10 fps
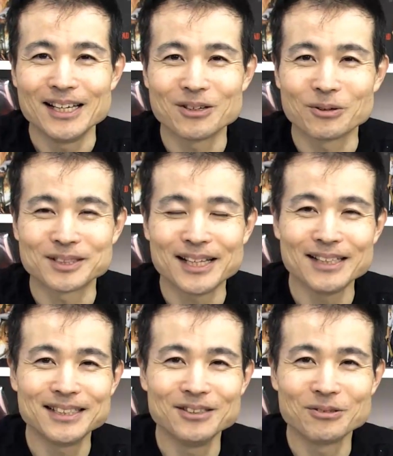り生
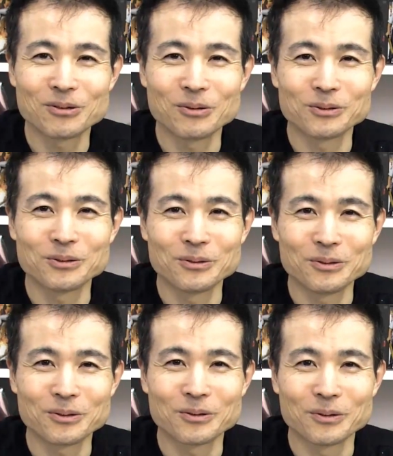前の行動
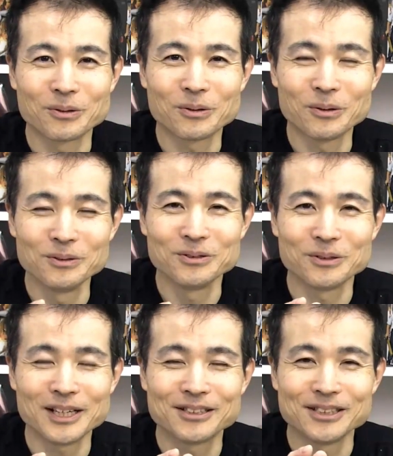を本能
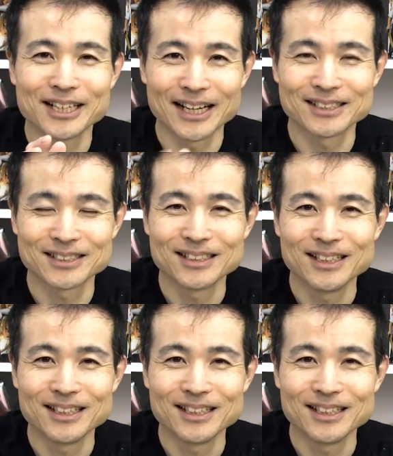で繰り返す。